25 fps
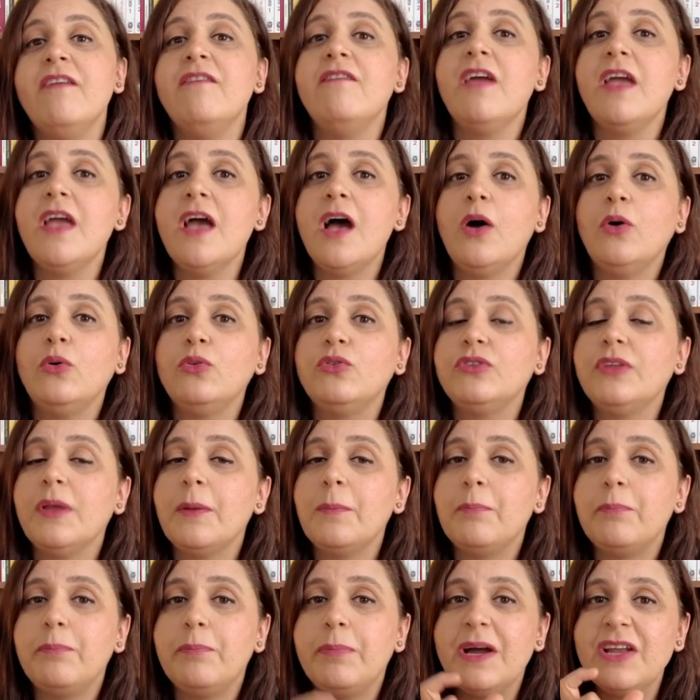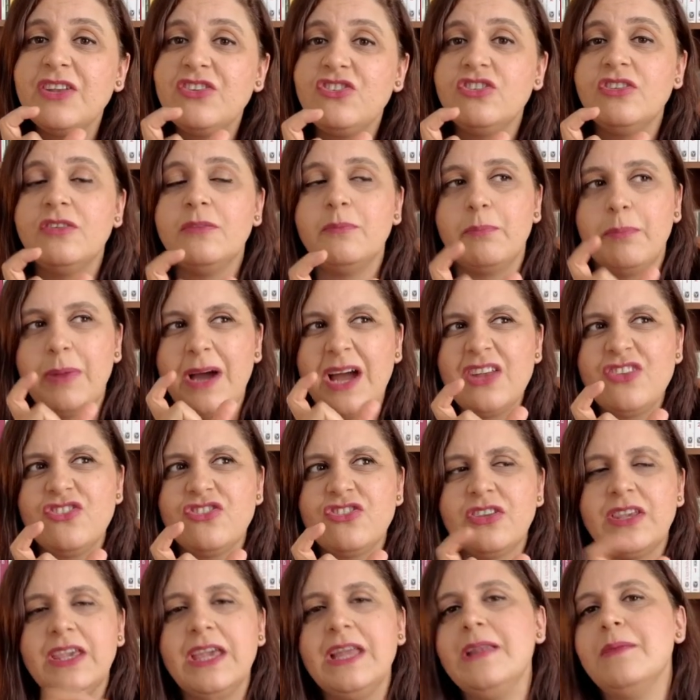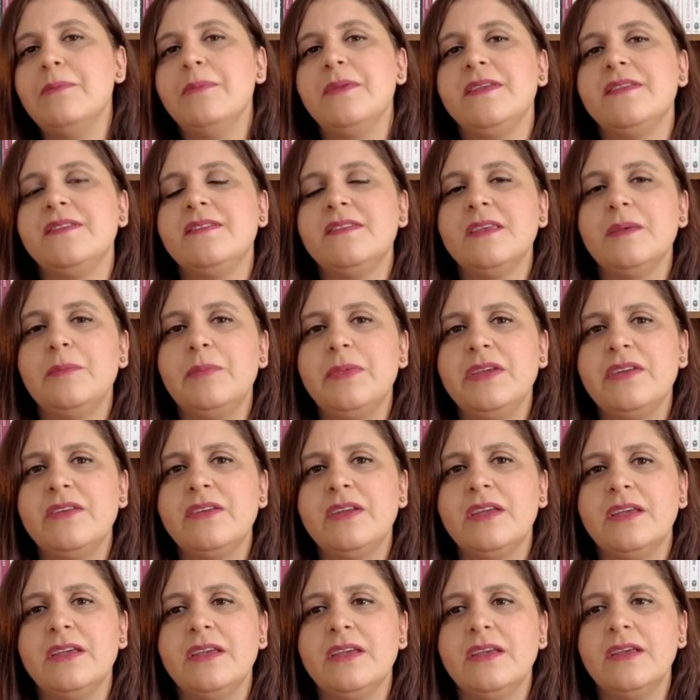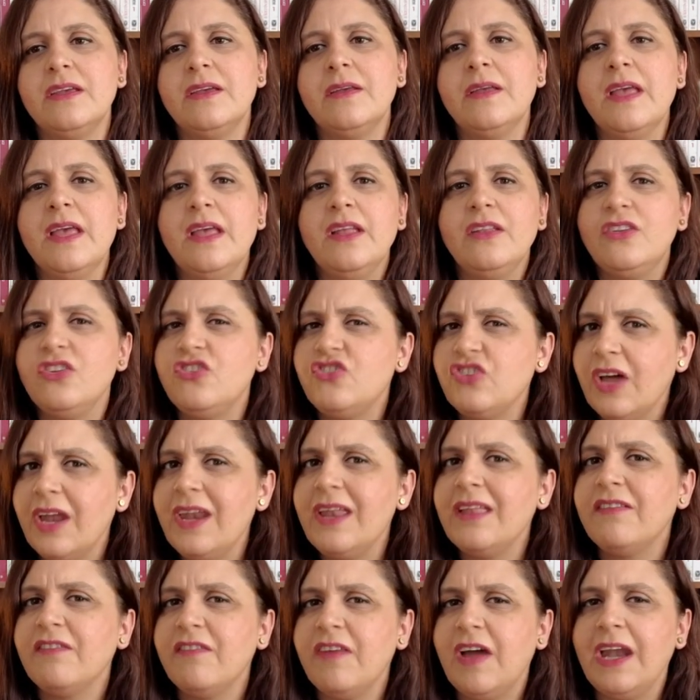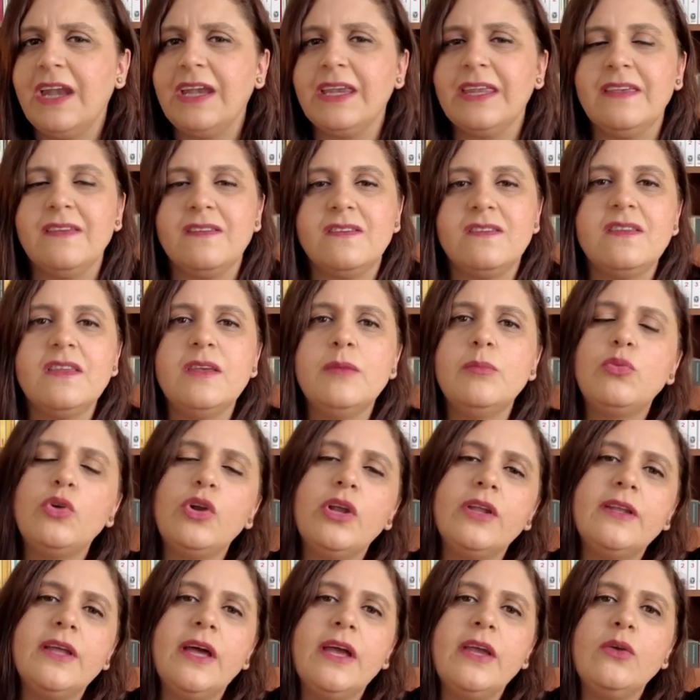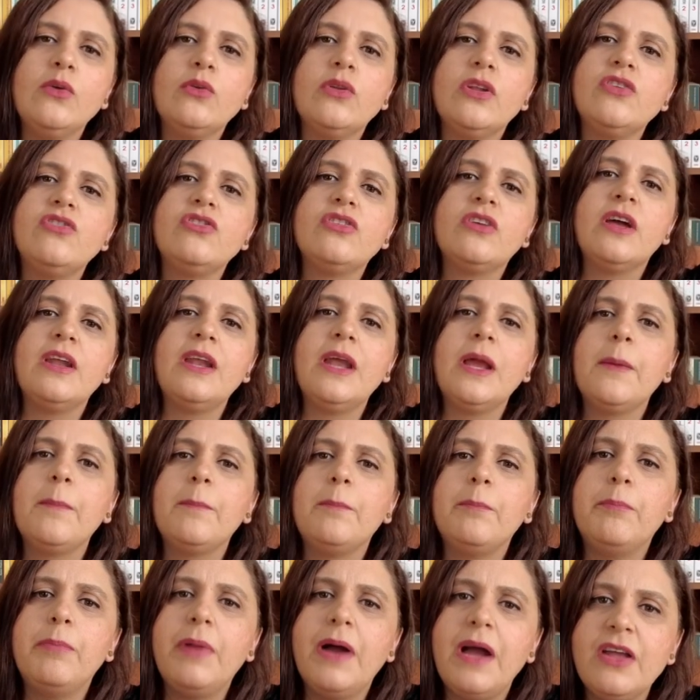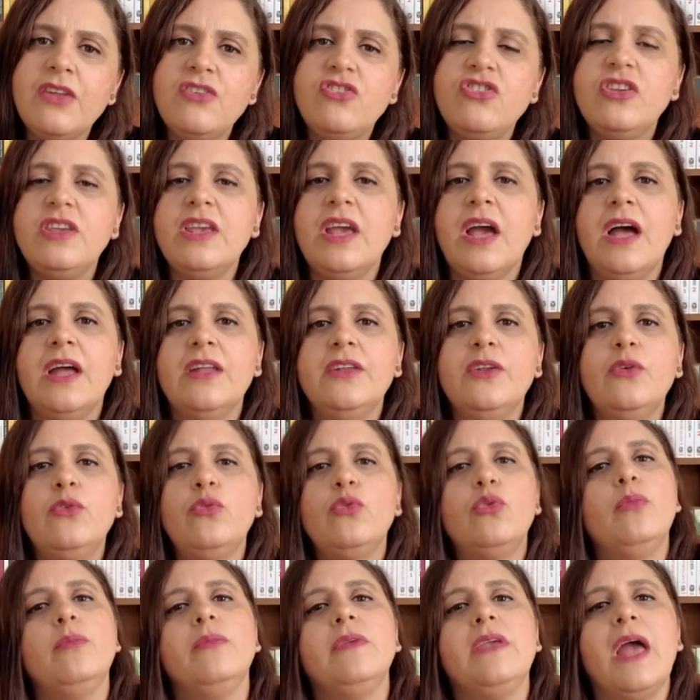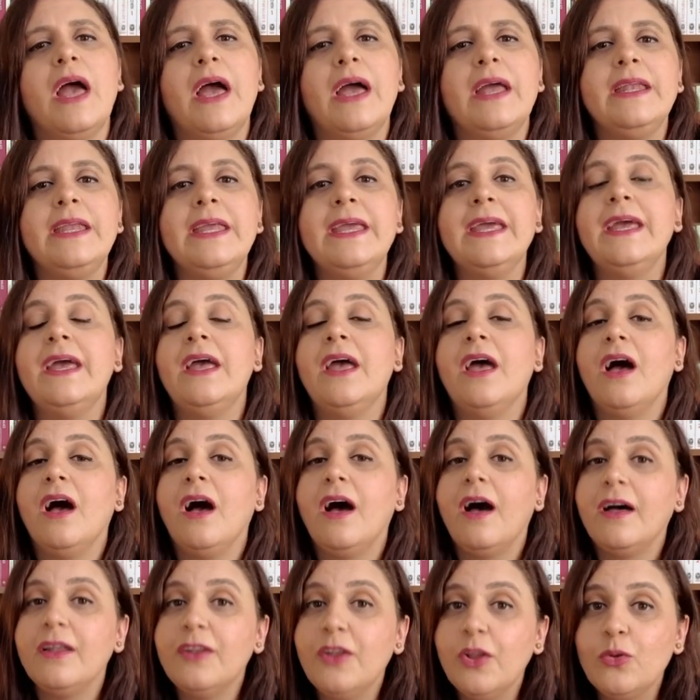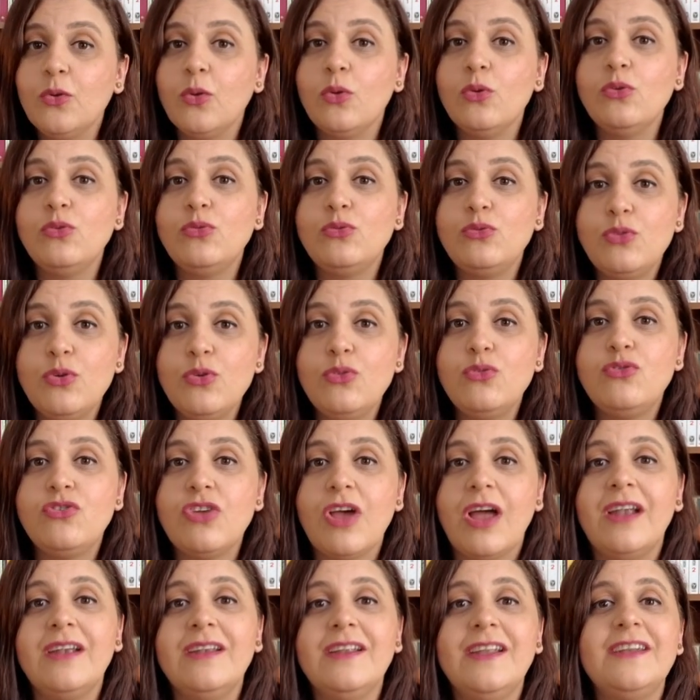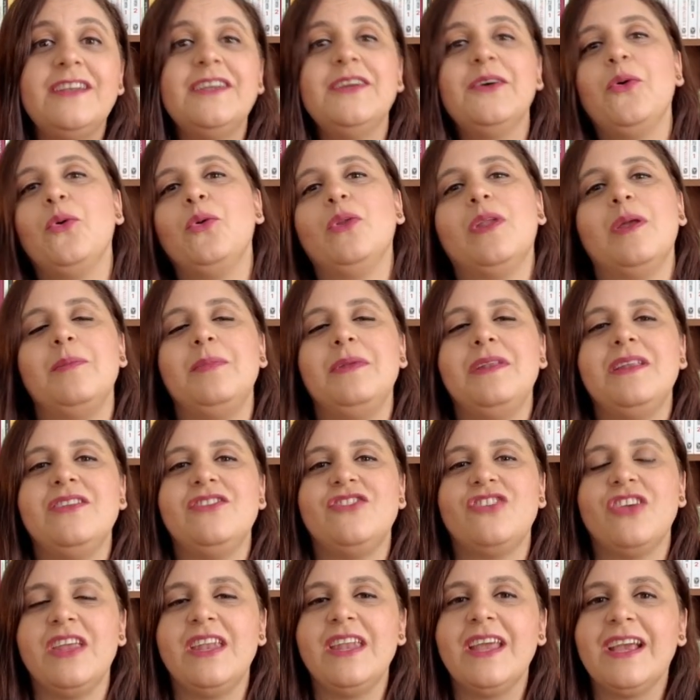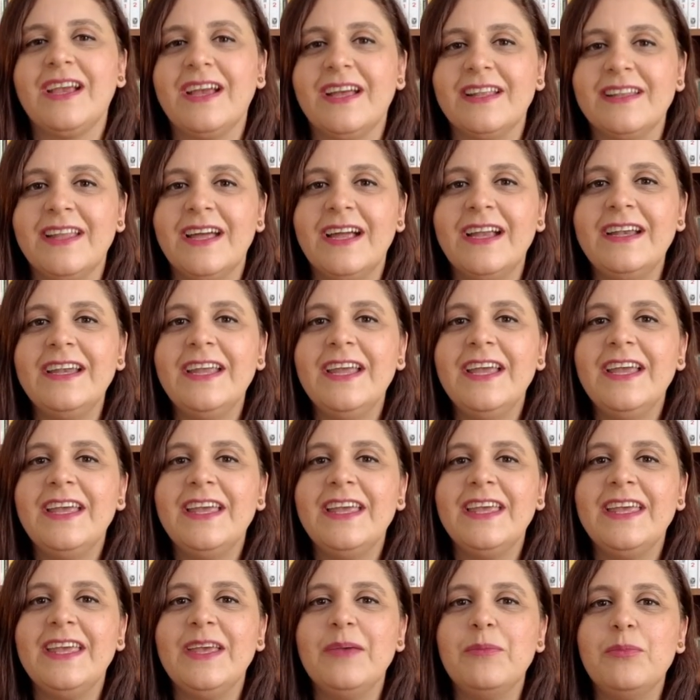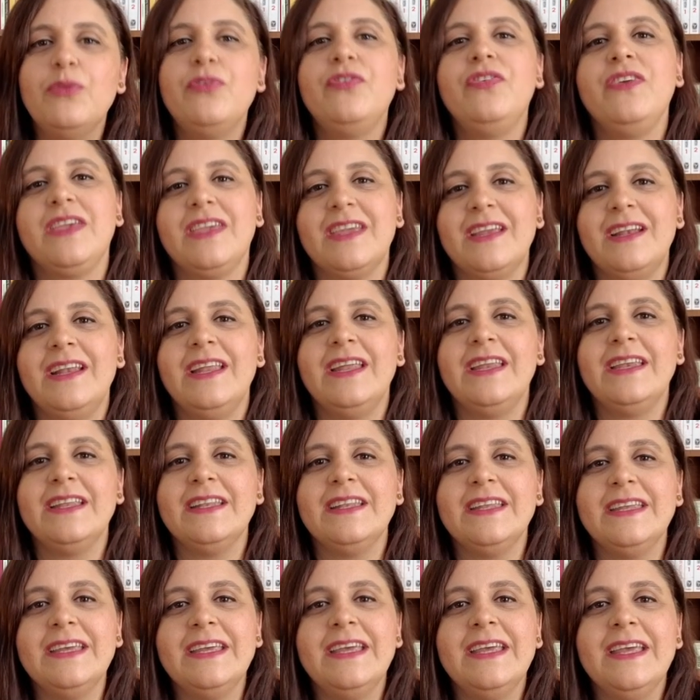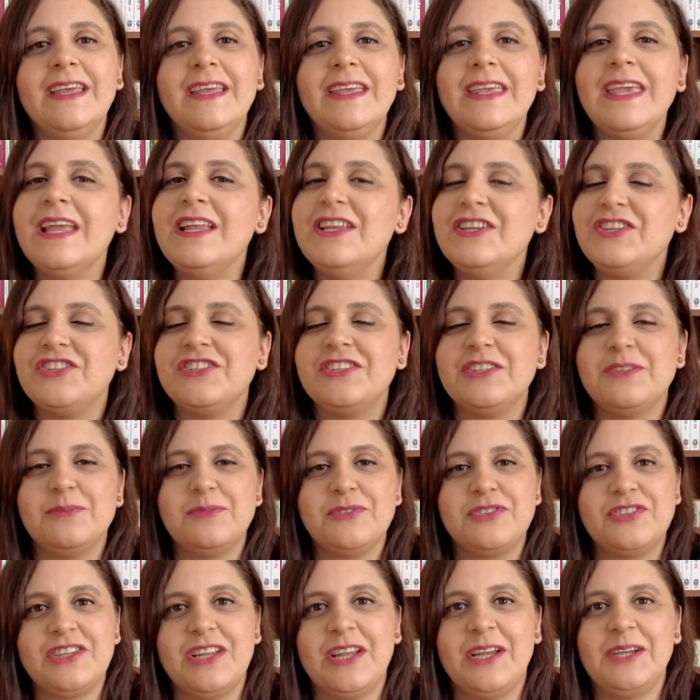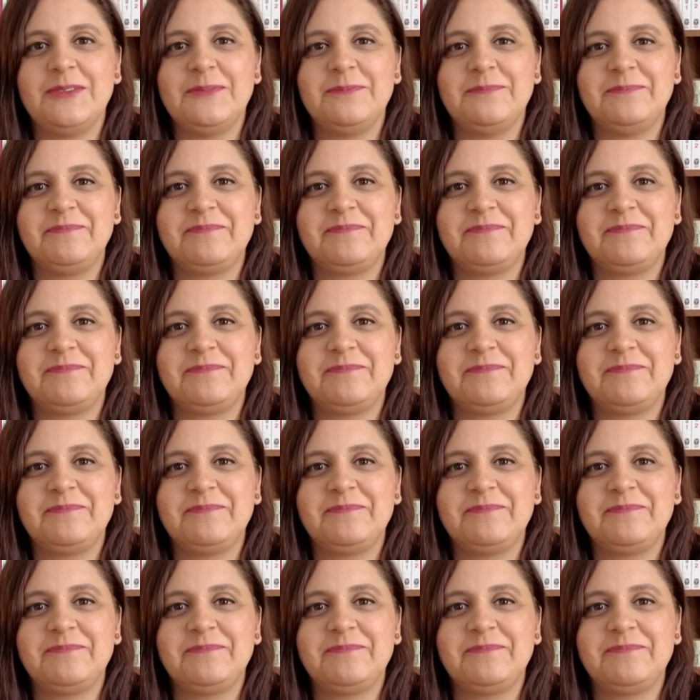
Veyahut da bacın, bac kelimesi bir e, ticaret vergisi. Buradan yola çıkarak bacı yani Rum yani Anadolu tüccarları olabileceğine kadar e, bu fikirlerini geliştirmişler.